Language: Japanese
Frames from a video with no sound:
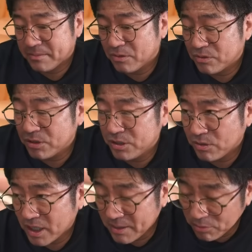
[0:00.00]
この
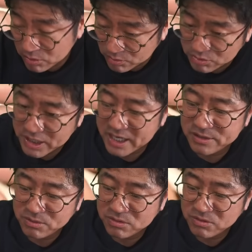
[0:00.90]
色からもっと暗
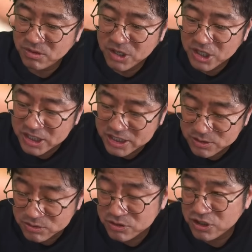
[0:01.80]
いところを、
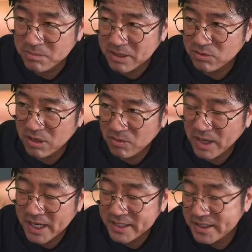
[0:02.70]
木の隙間とかを
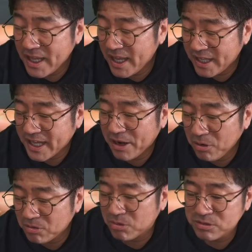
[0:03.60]
描いて枝
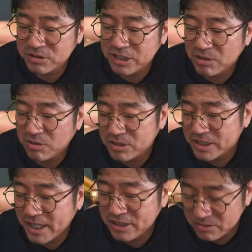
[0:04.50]
をこう塗り残
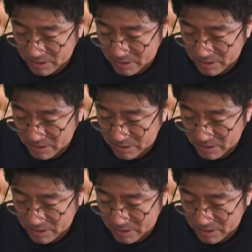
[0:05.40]
していく